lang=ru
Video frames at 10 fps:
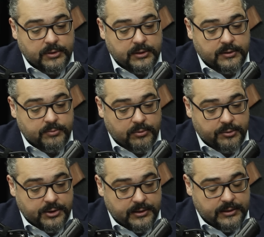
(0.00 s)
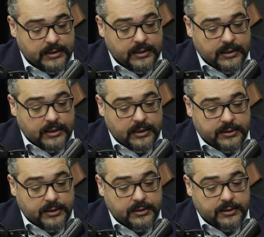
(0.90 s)
пыталась получать
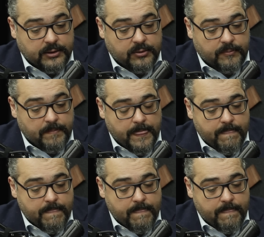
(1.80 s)
электроэнергию.